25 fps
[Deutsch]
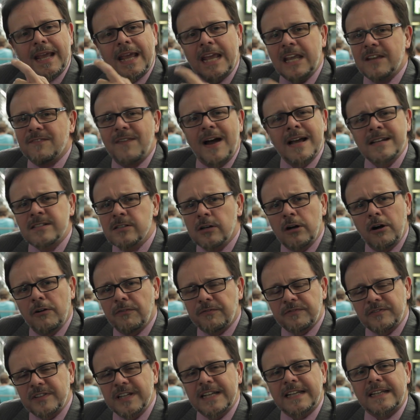Ich weiß
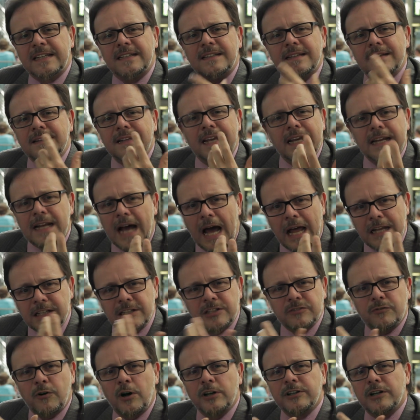oft nicht jede
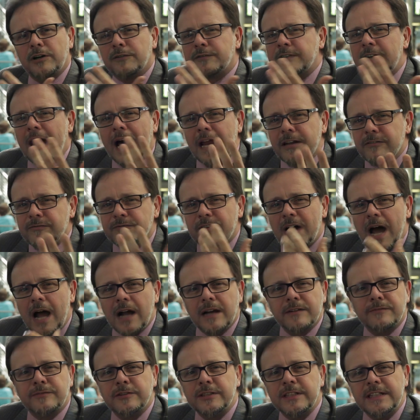Antwort auf eine
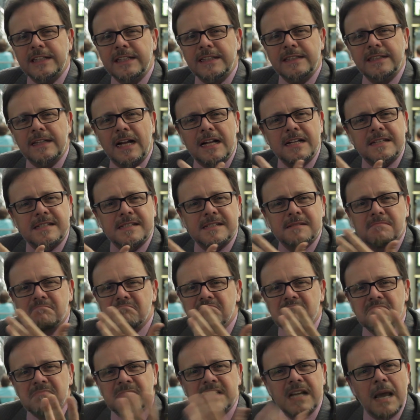Anfrage von Ihnen als
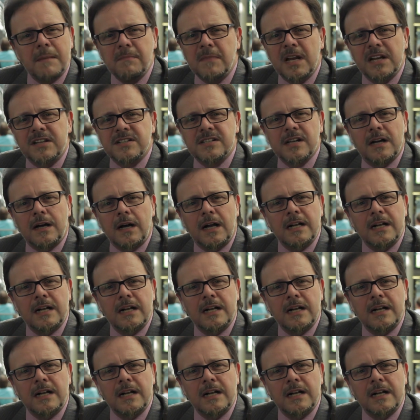Chemnitzer,